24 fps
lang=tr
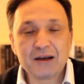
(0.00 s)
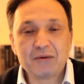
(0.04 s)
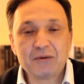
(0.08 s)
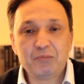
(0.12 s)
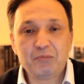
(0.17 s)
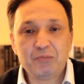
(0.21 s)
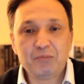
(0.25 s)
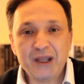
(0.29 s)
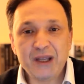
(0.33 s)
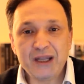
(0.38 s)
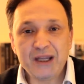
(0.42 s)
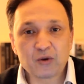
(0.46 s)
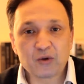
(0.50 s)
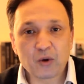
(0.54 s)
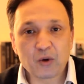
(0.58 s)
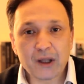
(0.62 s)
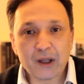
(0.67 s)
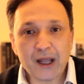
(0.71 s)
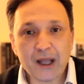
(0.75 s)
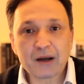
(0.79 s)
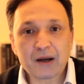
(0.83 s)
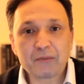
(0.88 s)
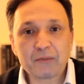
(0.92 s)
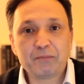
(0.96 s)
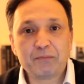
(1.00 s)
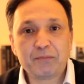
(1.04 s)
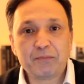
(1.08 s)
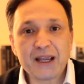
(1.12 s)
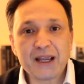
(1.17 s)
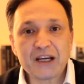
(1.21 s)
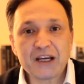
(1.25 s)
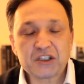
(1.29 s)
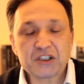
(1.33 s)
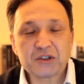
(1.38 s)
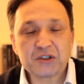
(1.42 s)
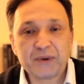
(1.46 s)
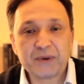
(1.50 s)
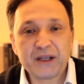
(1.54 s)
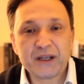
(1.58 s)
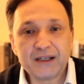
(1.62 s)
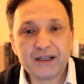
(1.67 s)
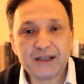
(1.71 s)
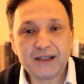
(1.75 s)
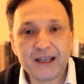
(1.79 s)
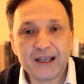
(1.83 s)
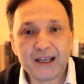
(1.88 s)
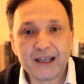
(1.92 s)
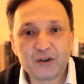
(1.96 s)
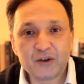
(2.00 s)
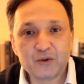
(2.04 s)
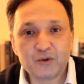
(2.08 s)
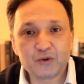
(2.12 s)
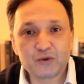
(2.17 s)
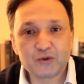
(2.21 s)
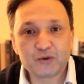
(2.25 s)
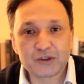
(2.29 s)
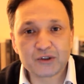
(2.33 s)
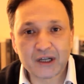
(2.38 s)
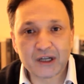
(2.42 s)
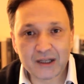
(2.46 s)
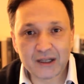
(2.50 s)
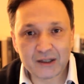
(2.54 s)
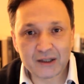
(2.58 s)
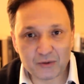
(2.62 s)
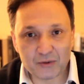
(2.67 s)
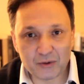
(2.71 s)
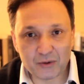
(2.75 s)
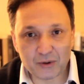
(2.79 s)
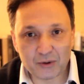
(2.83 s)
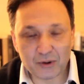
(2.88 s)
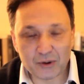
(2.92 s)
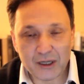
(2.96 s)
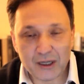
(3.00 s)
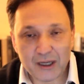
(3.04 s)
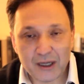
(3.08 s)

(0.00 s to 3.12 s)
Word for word: 1000 dolar 5700 lira ediyor.